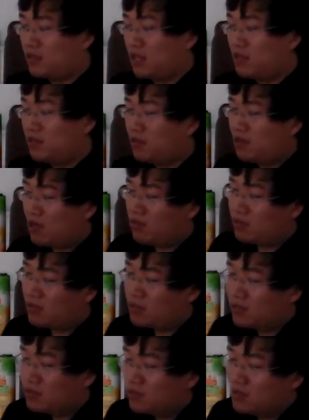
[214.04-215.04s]
然后的话，我
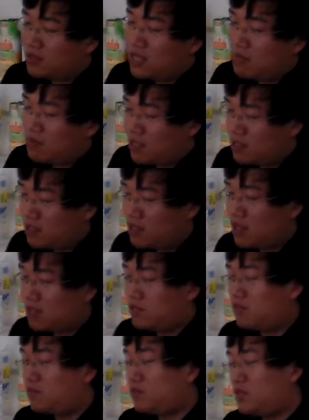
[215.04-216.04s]
下面就是要
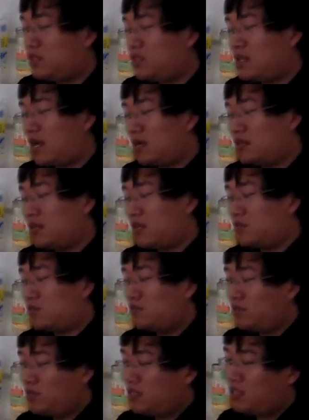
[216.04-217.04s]
具体讲一讲
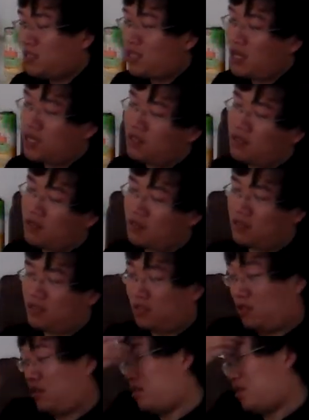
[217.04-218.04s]
朱熹他到底
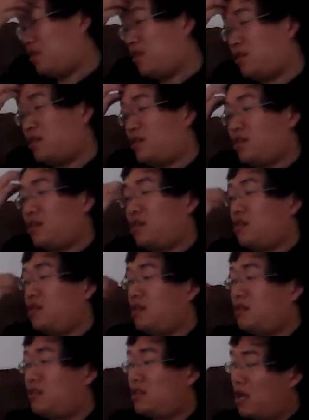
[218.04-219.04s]

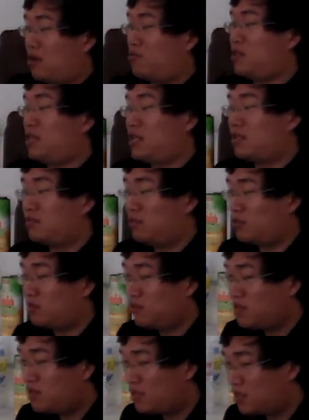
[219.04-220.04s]
讲过点什么
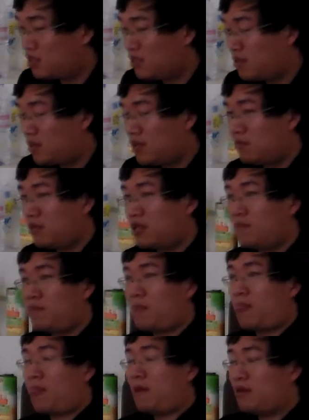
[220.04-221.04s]
东西。那么
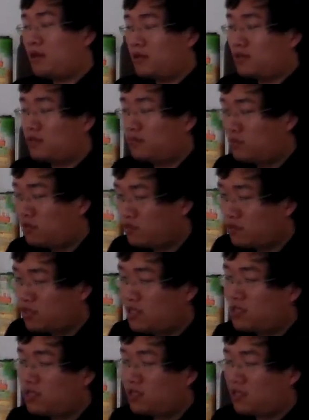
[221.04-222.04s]
朱
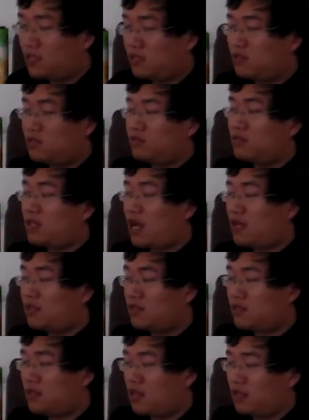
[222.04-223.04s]
熹提出他
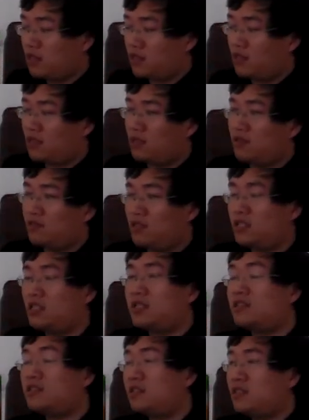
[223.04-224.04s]
的这样的一个，我今
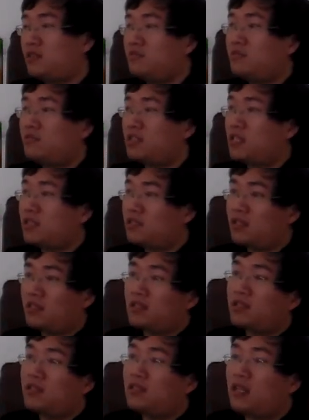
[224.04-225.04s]
天题目，我相信
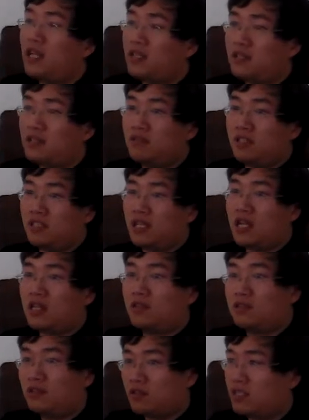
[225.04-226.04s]
来的各位已经看
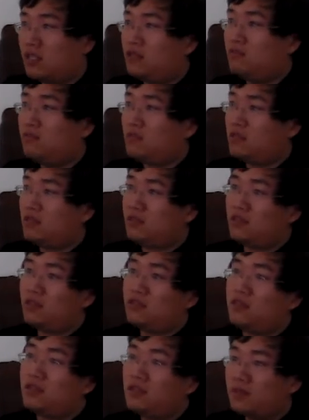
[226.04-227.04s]
到，叫做格物致
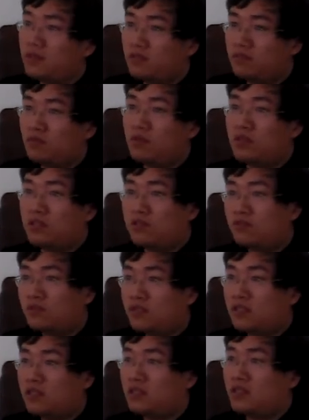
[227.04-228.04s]
知。那么朱熹
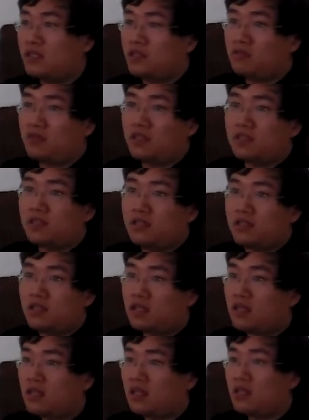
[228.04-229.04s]
朱熹的理学世
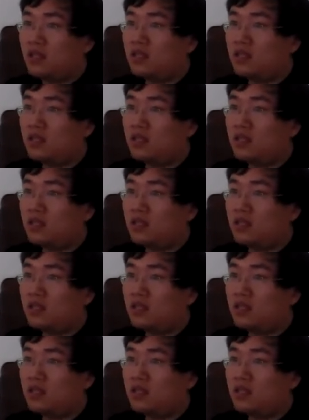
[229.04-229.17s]
界。